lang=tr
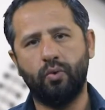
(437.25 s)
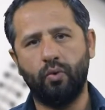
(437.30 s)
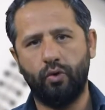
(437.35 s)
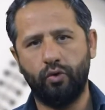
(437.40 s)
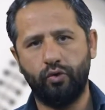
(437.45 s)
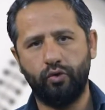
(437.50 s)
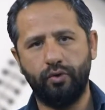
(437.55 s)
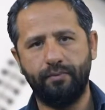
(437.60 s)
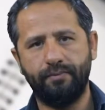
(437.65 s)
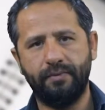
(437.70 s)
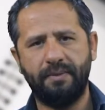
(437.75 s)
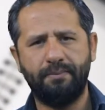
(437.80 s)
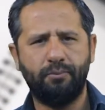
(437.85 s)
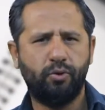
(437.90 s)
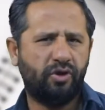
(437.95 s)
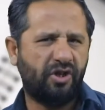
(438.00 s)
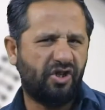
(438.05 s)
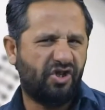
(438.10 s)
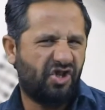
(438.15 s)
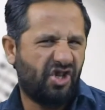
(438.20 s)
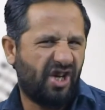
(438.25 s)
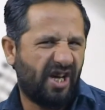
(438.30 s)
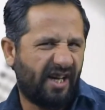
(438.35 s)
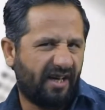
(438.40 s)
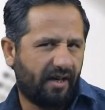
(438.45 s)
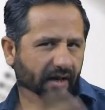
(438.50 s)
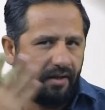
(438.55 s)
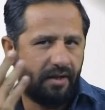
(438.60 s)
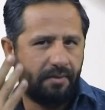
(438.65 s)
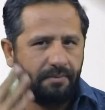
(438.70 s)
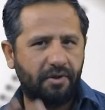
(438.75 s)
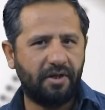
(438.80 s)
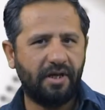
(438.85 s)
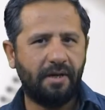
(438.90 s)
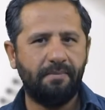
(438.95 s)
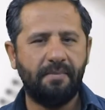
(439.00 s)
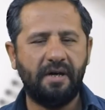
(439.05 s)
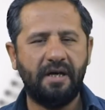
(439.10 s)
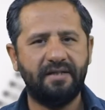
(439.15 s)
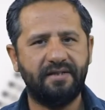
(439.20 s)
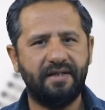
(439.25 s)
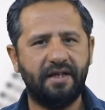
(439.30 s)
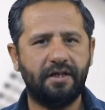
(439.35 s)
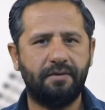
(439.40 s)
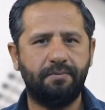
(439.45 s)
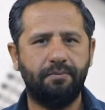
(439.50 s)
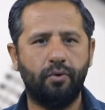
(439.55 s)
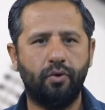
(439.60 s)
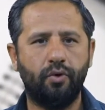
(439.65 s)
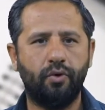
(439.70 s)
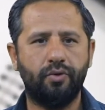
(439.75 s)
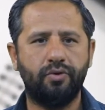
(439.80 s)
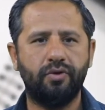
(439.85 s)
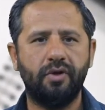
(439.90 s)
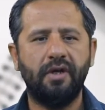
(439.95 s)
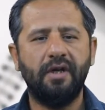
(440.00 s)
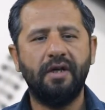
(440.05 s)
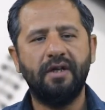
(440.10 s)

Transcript: olduğumda burada ciğer anlamından bahsetmiyoruz.